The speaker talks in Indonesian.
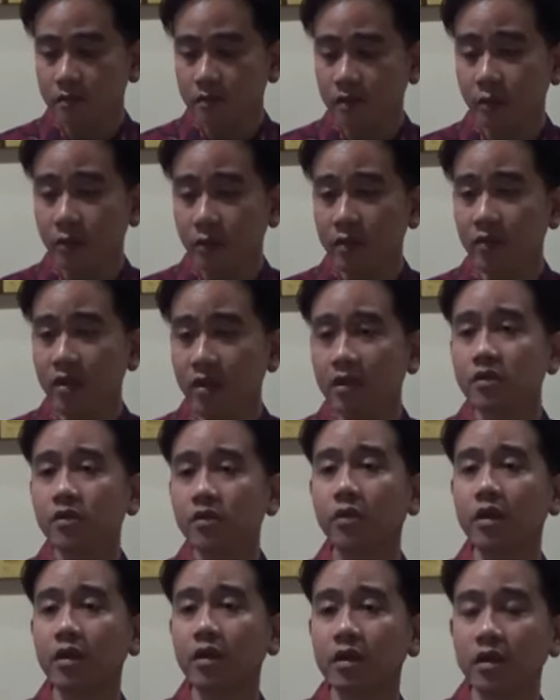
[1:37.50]
cepat
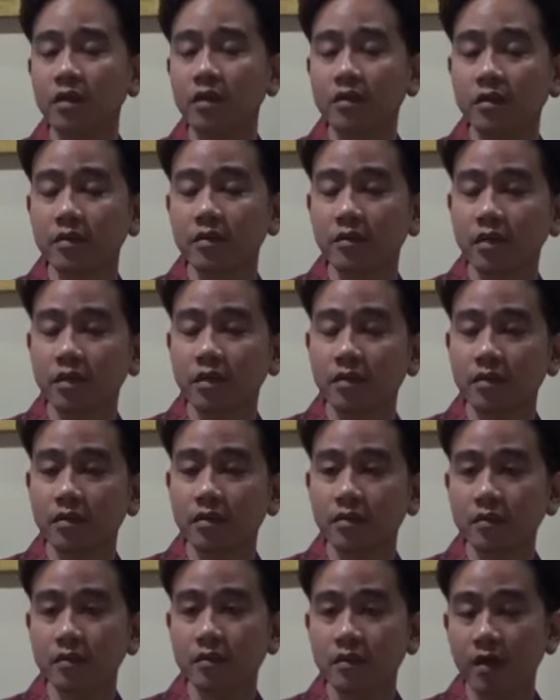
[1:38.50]
menyesuaikan sih hmm.
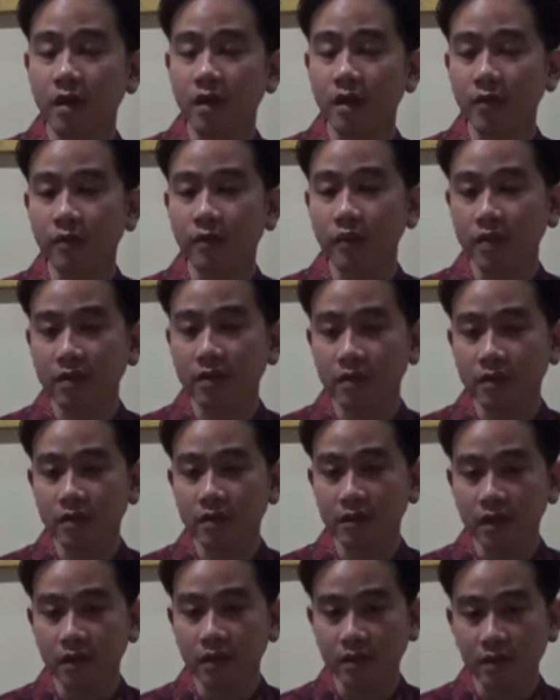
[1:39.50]
gampang
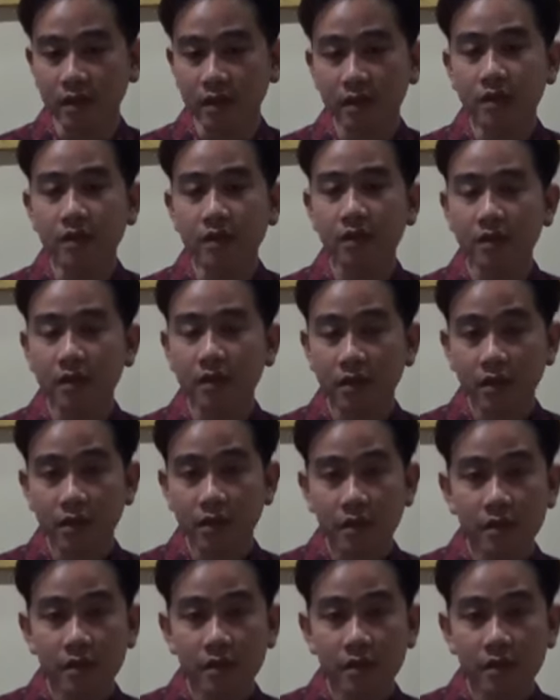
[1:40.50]
yang jelas